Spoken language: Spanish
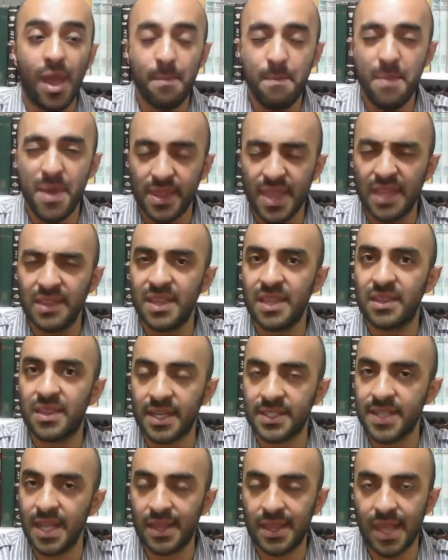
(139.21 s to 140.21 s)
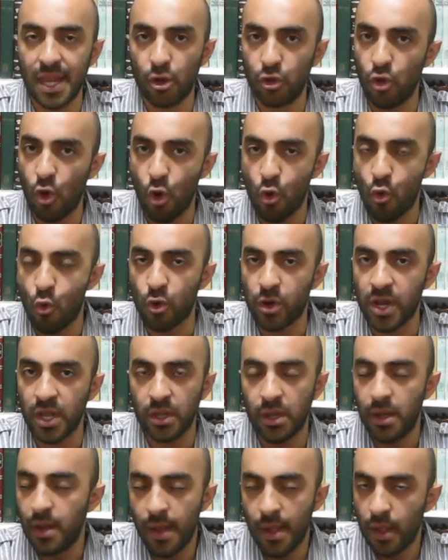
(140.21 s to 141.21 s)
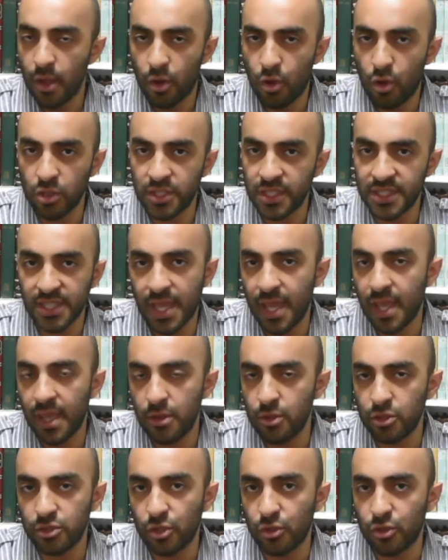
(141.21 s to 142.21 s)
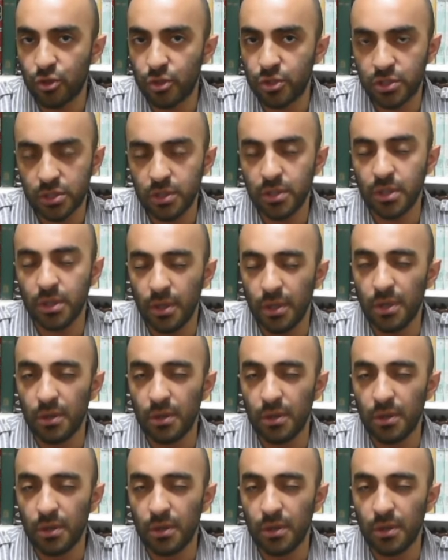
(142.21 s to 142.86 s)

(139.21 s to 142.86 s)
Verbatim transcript: en verdad detrás del telón ocurren cosas que nosotros